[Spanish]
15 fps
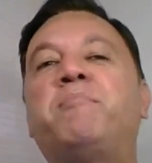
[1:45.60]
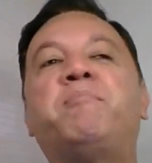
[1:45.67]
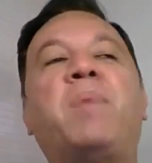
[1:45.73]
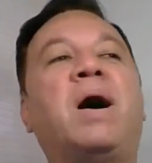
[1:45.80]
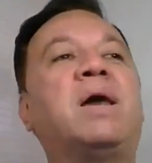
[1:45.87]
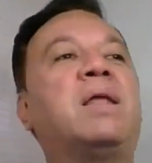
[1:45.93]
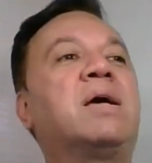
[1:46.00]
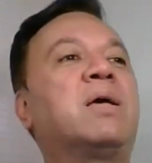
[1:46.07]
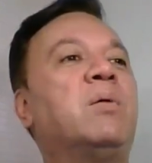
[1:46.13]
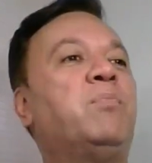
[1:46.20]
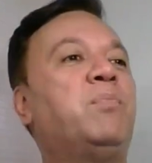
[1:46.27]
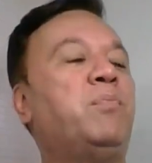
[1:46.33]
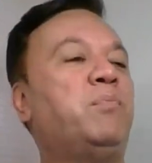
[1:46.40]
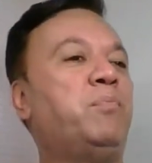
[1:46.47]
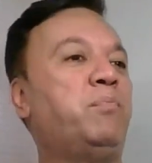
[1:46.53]
para que
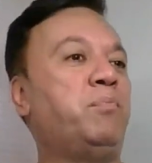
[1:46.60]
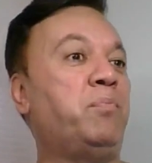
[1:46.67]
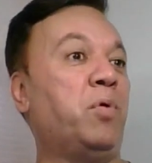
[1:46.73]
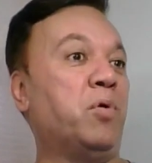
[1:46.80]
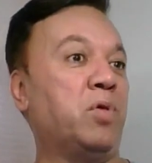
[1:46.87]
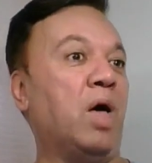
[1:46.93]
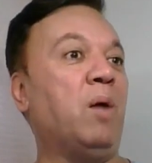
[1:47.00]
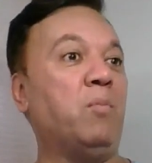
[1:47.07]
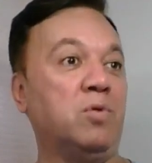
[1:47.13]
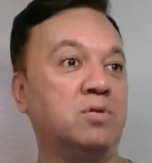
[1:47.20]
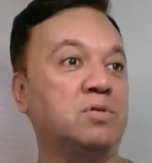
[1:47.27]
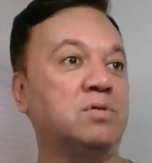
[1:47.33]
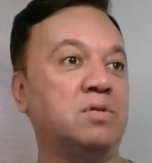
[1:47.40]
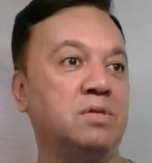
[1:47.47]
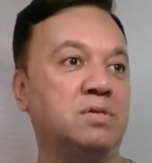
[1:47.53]

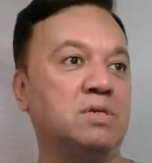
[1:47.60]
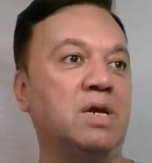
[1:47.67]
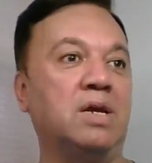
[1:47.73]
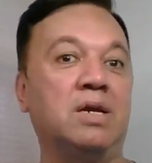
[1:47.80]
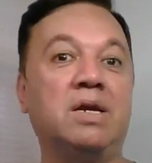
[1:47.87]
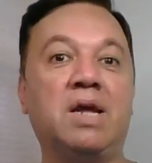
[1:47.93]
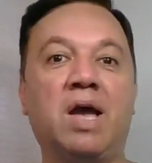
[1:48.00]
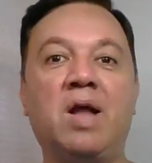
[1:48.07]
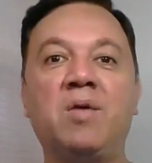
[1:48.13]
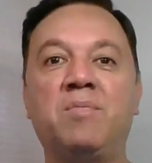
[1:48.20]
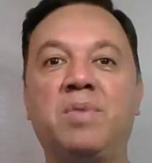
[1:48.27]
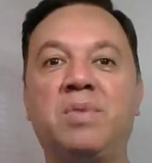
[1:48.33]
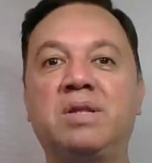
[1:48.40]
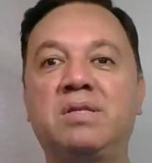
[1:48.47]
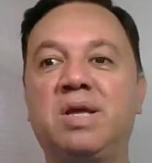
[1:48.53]
podamos ser
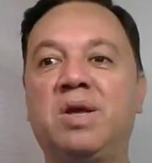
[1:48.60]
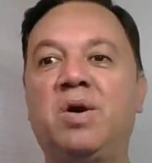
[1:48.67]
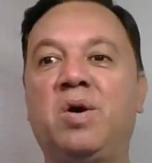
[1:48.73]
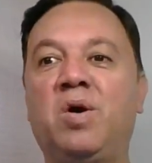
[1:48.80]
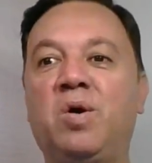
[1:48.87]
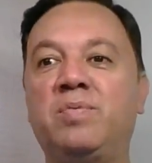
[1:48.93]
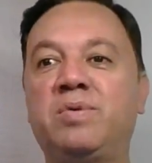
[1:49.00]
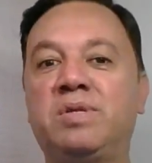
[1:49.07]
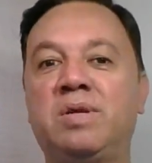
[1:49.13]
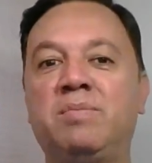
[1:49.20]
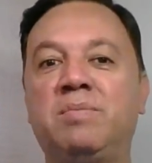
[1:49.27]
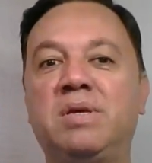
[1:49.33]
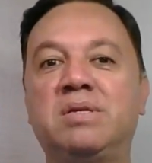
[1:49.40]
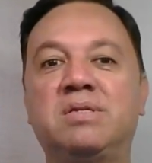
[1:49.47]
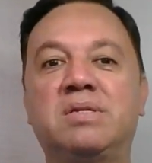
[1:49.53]
realmente
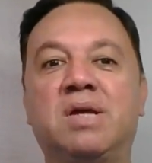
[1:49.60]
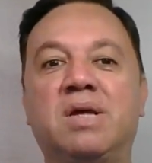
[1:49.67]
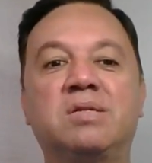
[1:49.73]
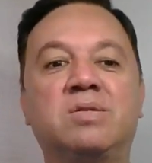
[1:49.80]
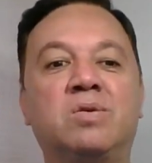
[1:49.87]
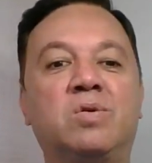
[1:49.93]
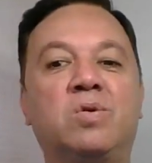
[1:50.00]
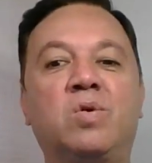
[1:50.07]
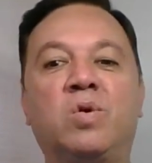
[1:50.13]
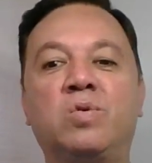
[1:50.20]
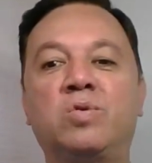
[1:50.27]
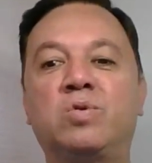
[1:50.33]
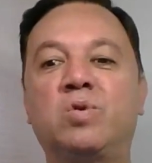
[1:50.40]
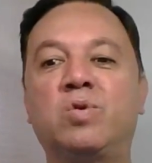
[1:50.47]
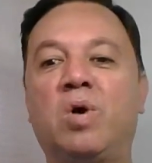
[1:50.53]
optimistas
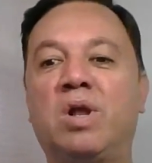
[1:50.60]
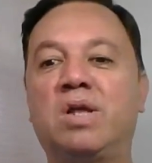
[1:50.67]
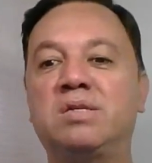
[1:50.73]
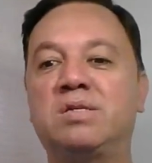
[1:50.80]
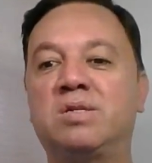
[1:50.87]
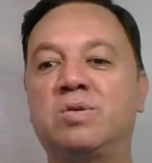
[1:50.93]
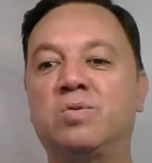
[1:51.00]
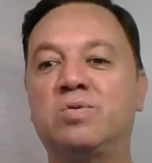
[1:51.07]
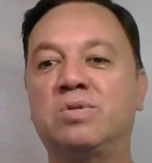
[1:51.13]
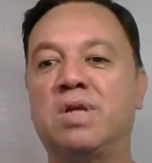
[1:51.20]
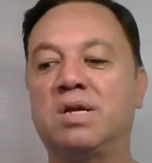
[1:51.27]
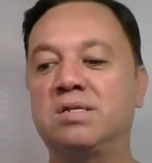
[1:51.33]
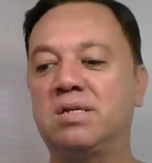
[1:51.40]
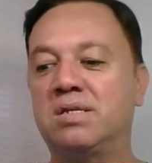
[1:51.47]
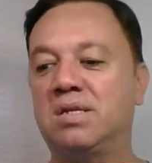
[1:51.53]
con todas las
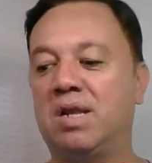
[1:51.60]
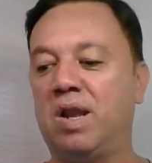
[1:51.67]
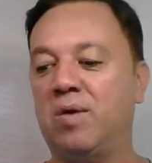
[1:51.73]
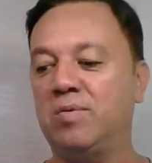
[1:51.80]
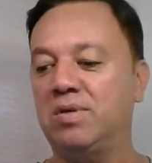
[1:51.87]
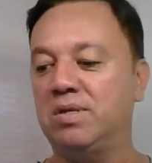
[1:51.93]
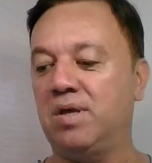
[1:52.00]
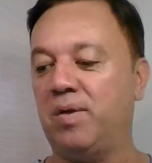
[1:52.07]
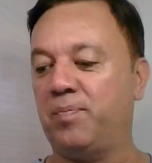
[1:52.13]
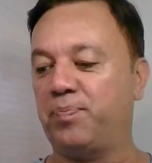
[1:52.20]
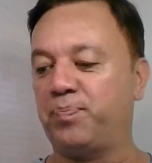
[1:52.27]
circunstancias de la vida.